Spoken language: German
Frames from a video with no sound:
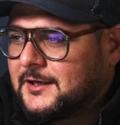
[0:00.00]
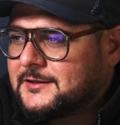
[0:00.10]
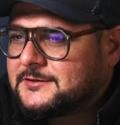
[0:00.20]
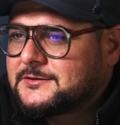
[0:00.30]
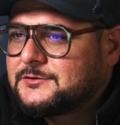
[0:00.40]

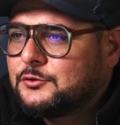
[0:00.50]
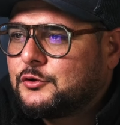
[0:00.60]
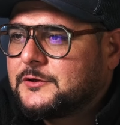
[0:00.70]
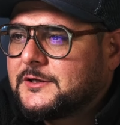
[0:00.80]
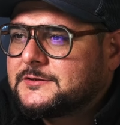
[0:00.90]
Es ist
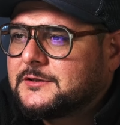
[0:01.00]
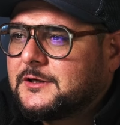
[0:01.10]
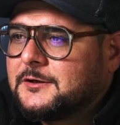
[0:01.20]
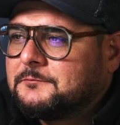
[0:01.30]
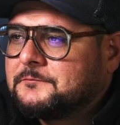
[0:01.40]
so, dass
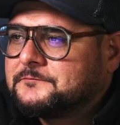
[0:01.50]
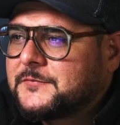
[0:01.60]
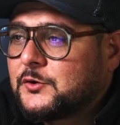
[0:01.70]
ähm,